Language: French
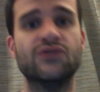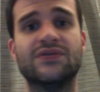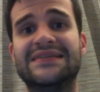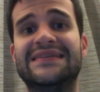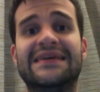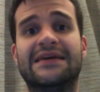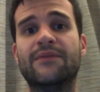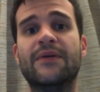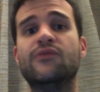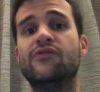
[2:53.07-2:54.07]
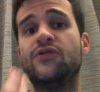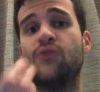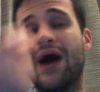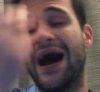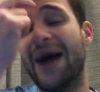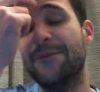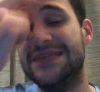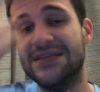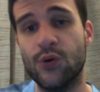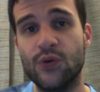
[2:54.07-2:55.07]
Donc c'était quand même une victoire
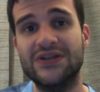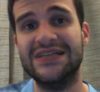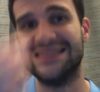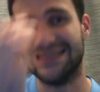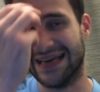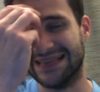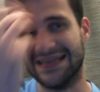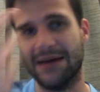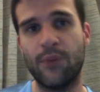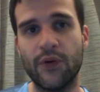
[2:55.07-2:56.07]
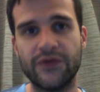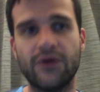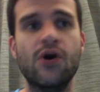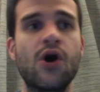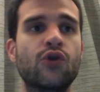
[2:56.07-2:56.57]
psychologique, c'était assez important.